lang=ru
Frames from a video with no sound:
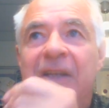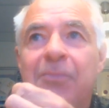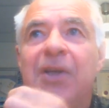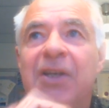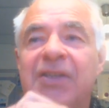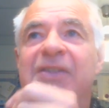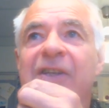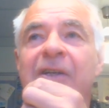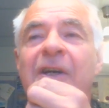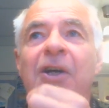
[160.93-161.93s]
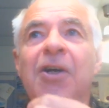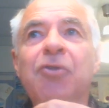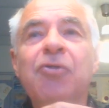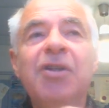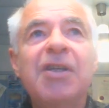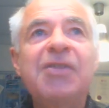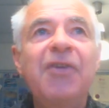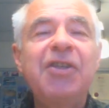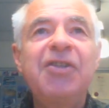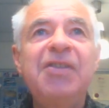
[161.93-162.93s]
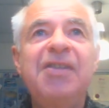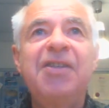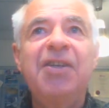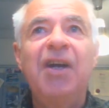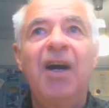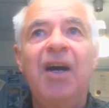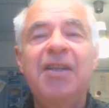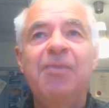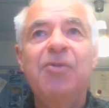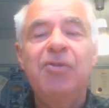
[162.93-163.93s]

имеется ну не назвать изъяном,